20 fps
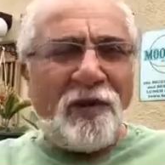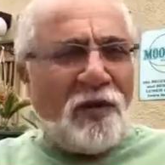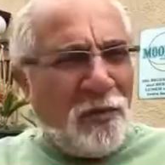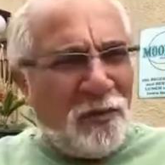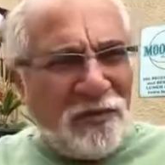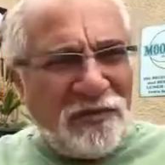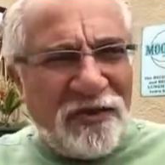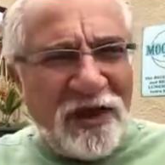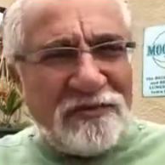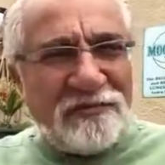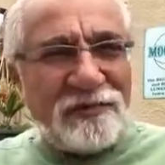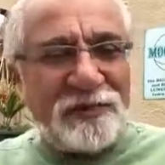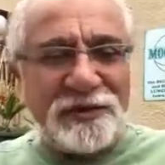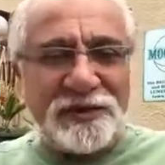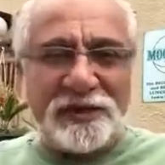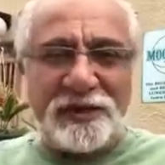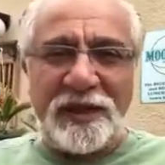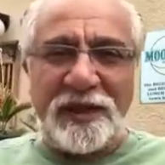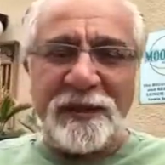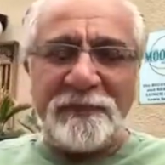Como vai
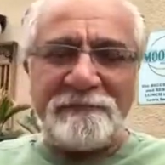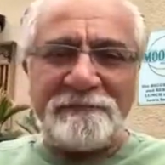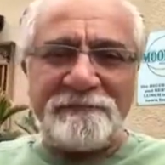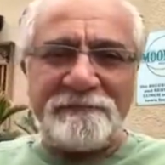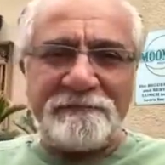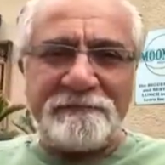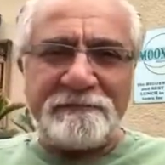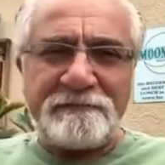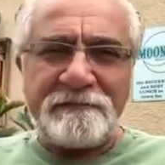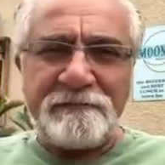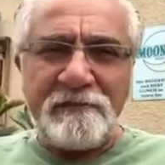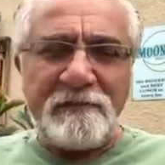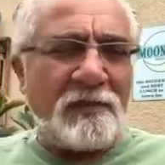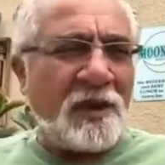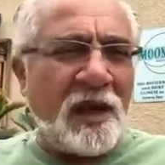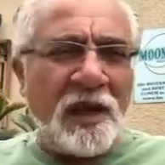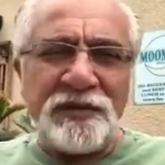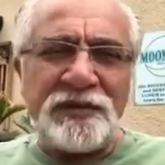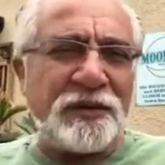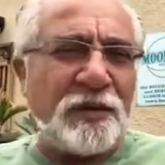você?
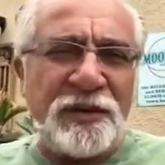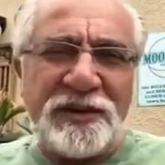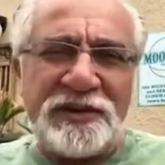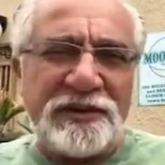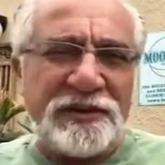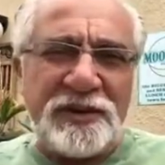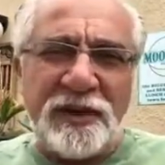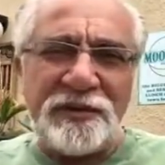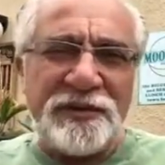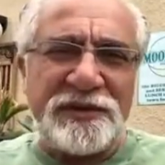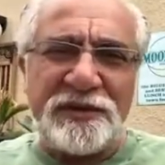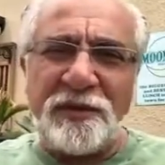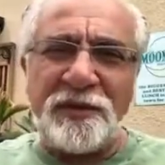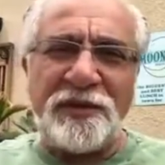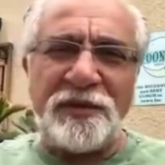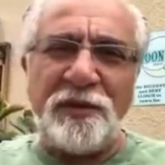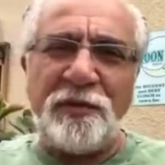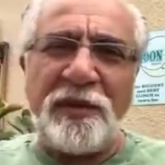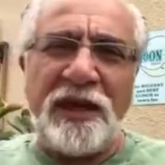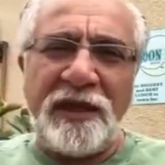As coisas não estão
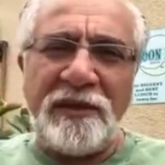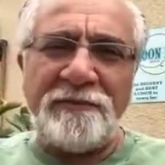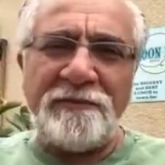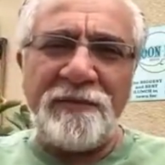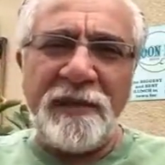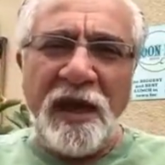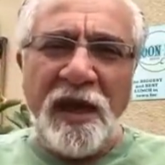indo bem?